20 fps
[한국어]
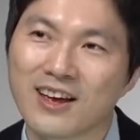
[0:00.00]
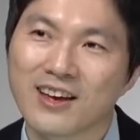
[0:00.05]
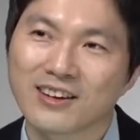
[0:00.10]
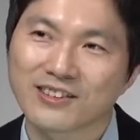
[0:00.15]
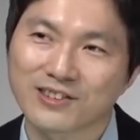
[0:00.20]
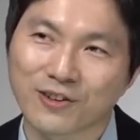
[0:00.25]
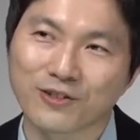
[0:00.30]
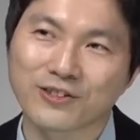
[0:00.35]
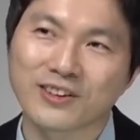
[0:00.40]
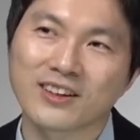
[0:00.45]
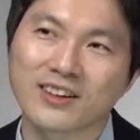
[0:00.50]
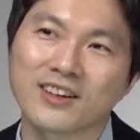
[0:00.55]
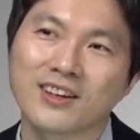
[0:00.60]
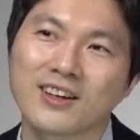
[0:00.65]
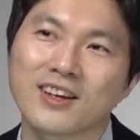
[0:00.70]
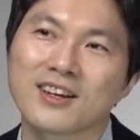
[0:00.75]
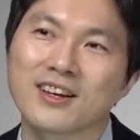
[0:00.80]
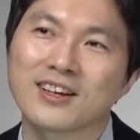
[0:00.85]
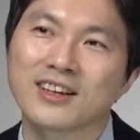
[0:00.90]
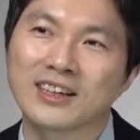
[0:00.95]
그런데
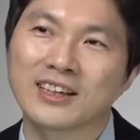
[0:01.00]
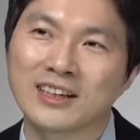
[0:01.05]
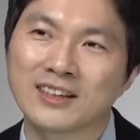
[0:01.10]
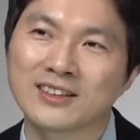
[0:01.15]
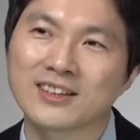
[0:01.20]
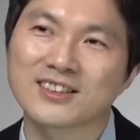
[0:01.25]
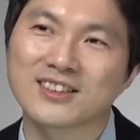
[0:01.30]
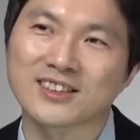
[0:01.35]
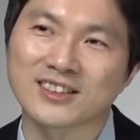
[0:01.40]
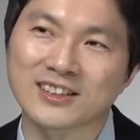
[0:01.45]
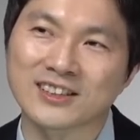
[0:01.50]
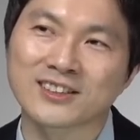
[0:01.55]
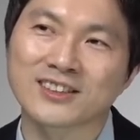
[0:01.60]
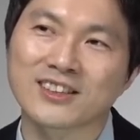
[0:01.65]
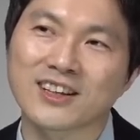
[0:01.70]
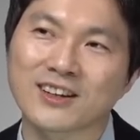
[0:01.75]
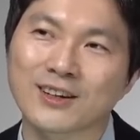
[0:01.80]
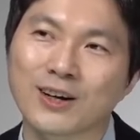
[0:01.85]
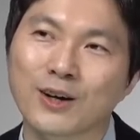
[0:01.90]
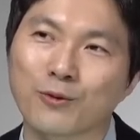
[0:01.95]
이제
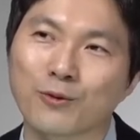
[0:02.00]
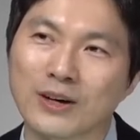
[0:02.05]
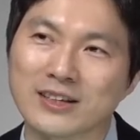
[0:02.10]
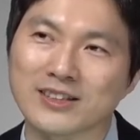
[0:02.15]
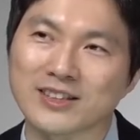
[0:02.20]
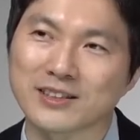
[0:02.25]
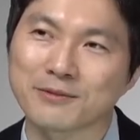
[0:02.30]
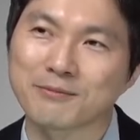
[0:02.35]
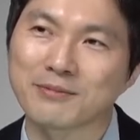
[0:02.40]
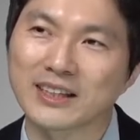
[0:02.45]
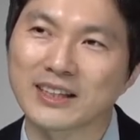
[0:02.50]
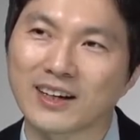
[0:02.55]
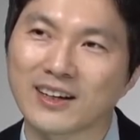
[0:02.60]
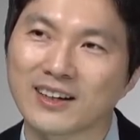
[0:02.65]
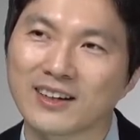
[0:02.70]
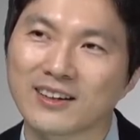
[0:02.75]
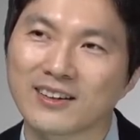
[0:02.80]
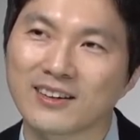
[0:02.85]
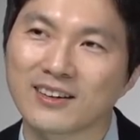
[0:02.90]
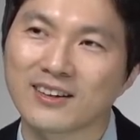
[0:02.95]
진짜가 왔습니다.
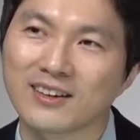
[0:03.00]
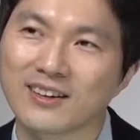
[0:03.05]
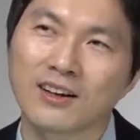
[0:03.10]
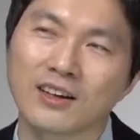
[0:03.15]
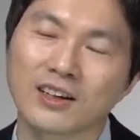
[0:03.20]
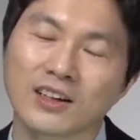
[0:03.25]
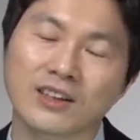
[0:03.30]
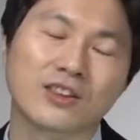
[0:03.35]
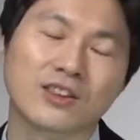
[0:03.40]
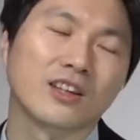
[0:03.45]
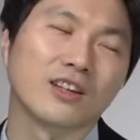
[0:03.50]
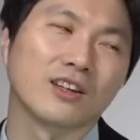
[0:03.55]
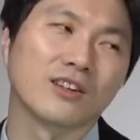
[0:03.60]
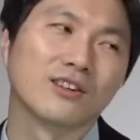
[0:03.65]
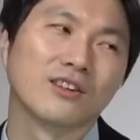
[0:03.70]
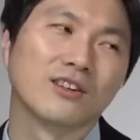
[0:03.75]
이때.